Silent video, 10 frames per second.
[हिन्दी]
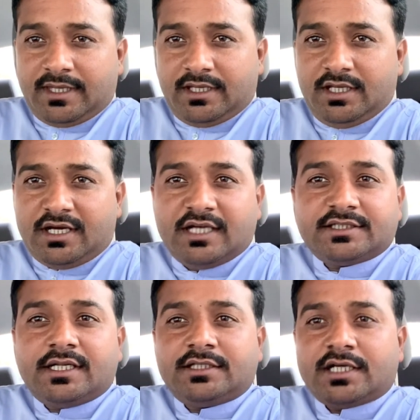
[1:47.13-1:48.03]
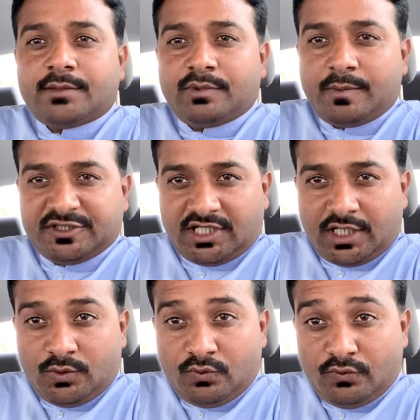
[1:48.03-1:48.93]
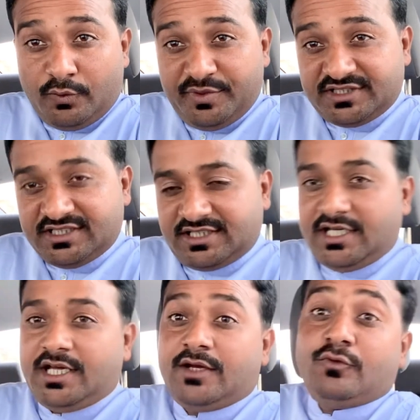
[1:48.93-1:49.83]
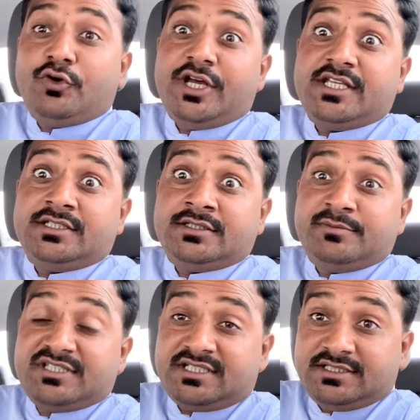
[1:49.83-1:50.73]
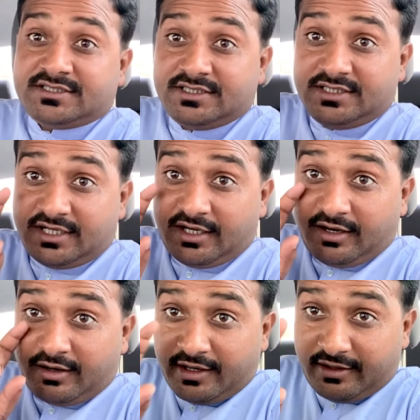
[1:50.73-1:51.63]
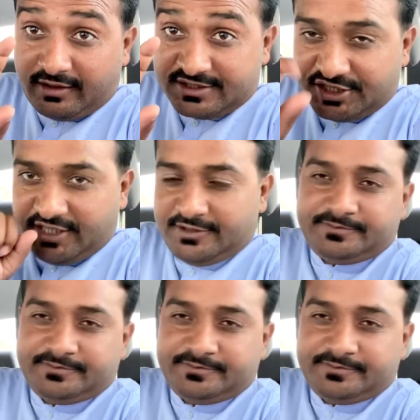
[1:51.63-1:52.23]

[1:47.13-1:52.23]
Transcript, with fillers: एक हज़ार रियाल तक आपको मैं बता रहा हूँ वो बिज़नेस क्या है वो है बिज़नेस कड़क चाय